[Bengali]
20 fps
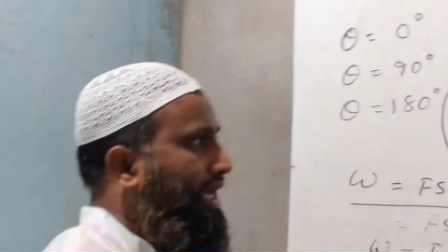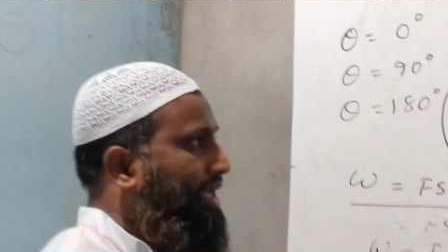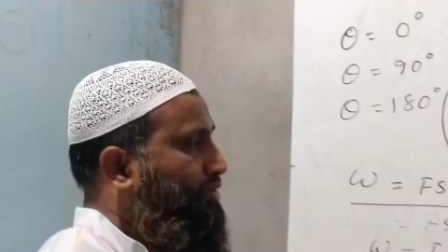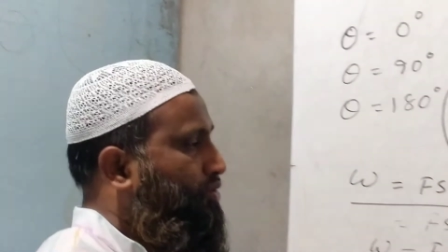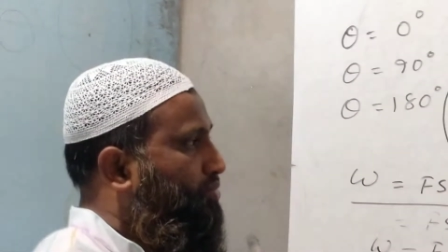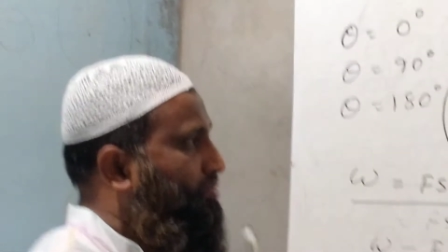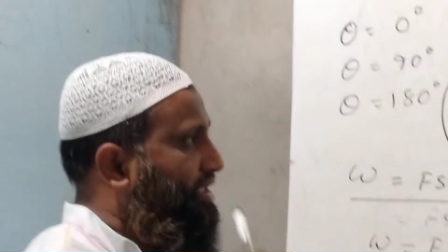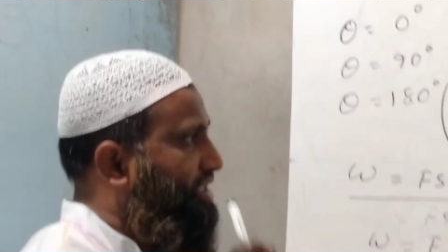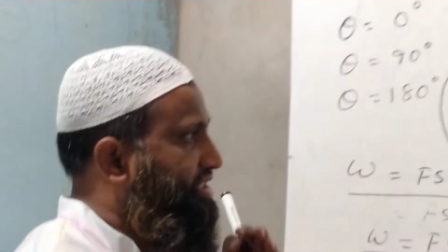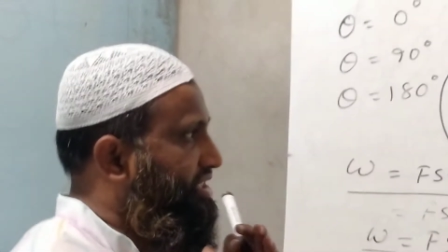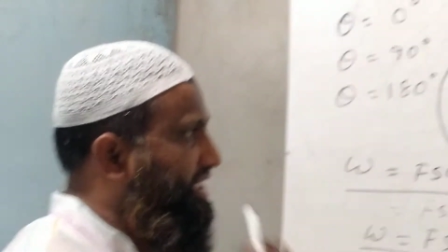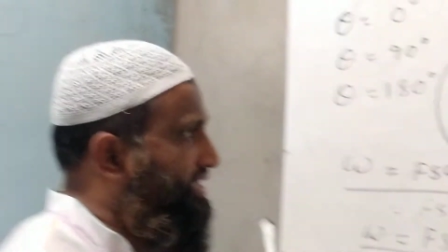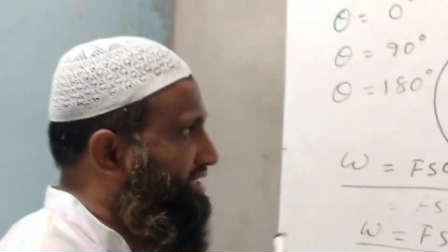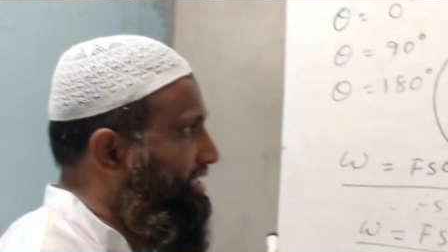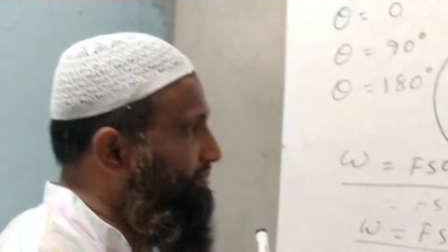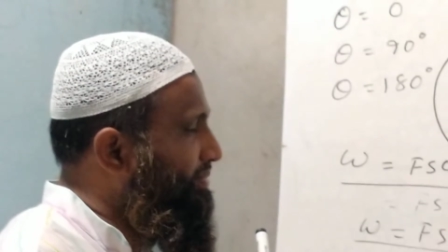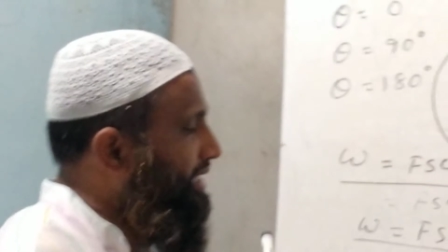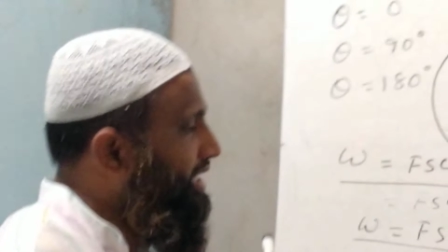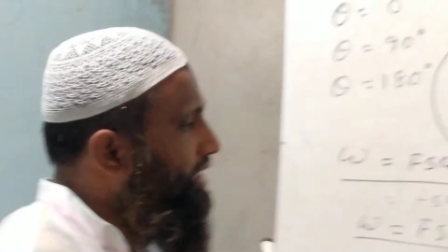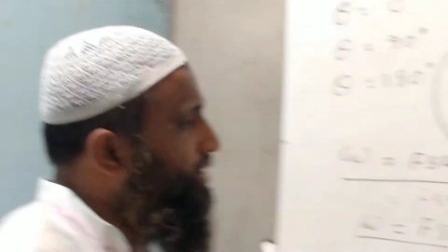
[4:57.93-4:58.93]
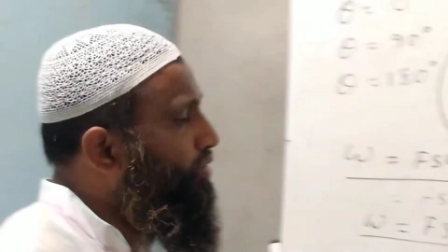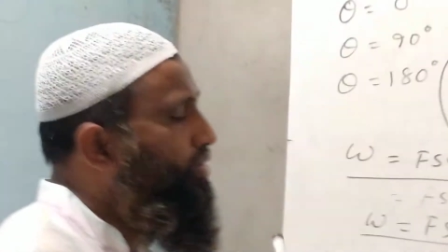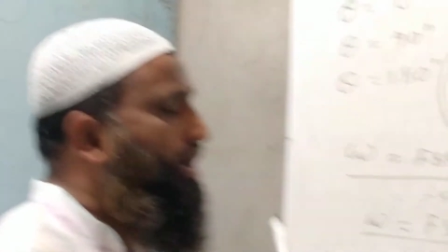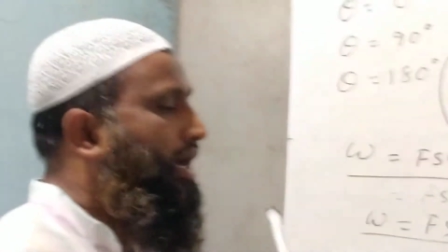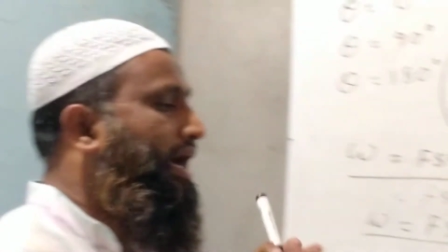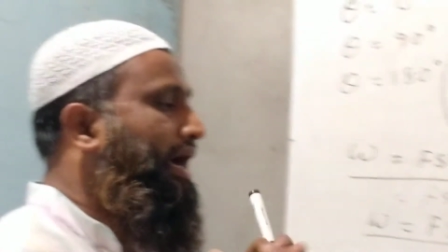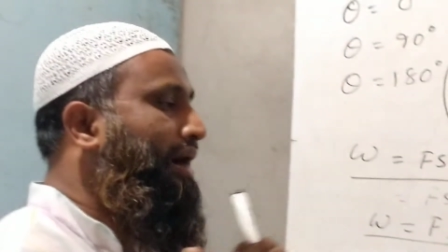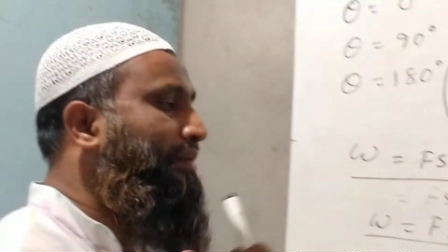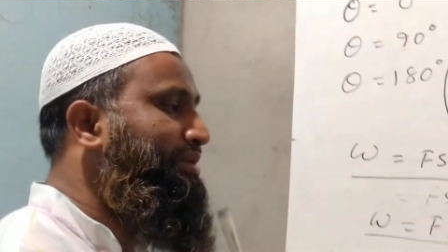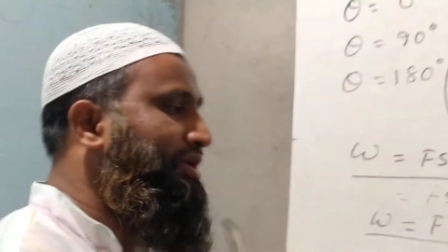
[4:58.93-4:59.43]
আর তোমরা শিখতে পারলেও
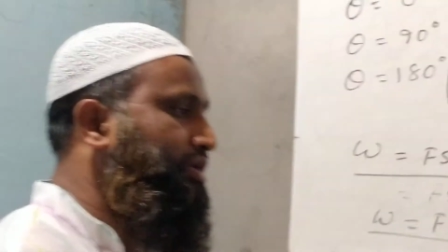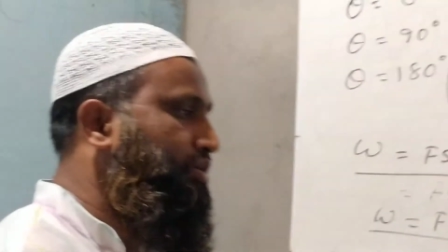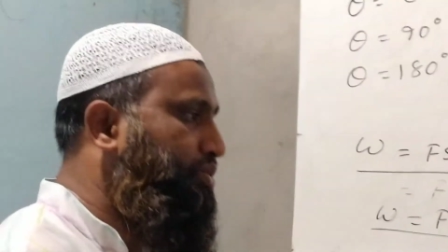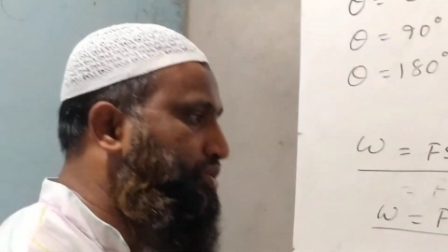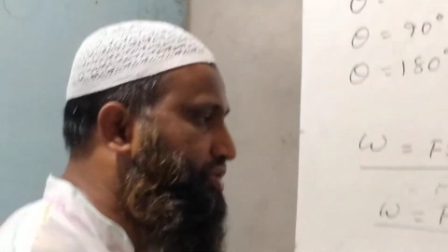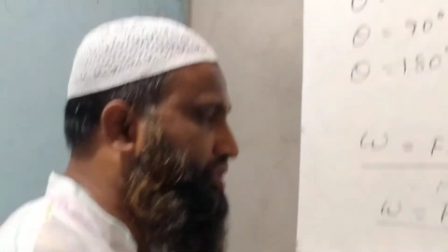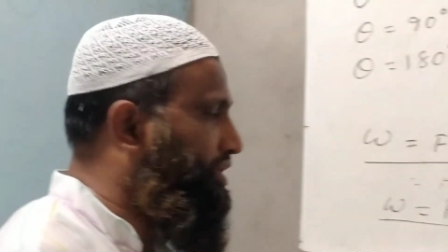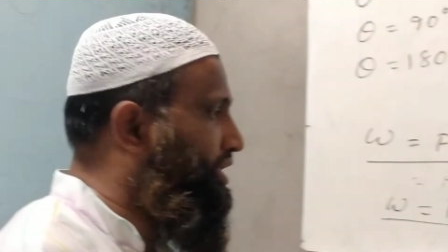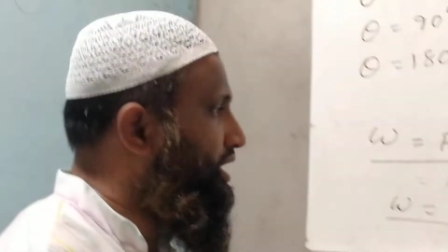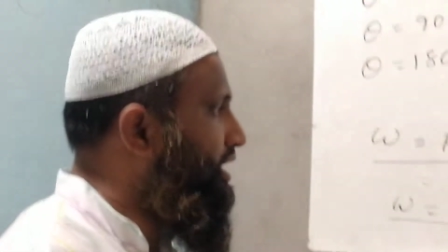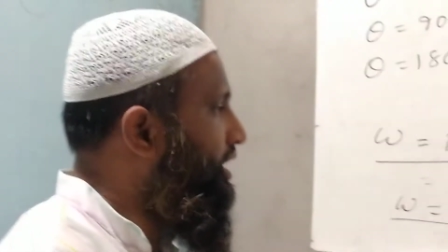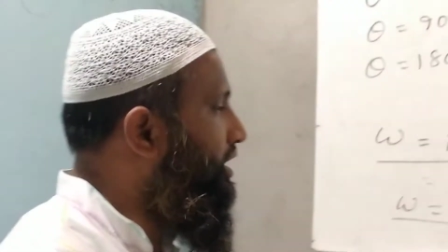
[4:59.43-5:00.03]
আমি খুশি